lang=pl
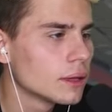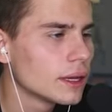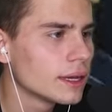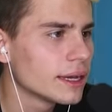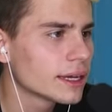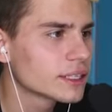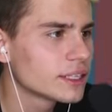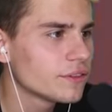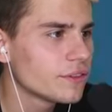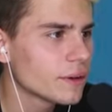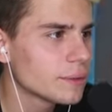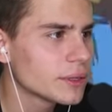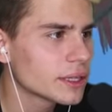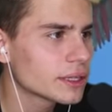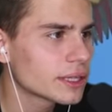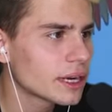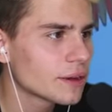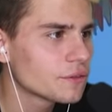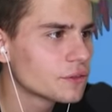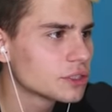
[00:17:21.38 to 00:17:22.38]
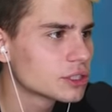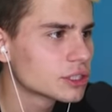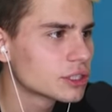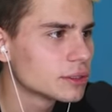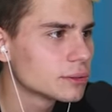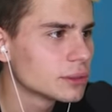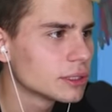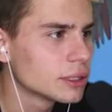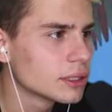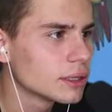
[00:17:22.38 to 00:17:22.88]
Ej, jak ty we mnie trafisz
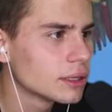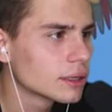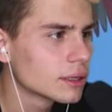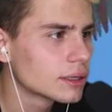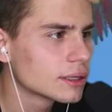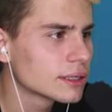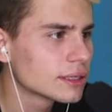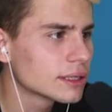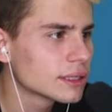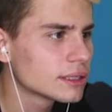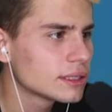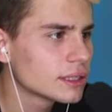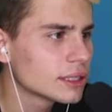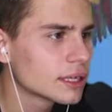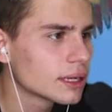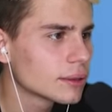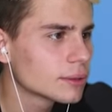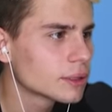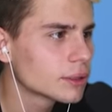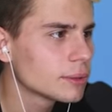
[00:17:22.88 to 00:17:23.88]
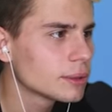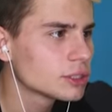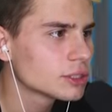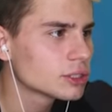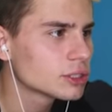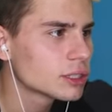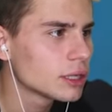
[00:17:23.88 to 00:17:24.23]
tym granatnikiem, to będzie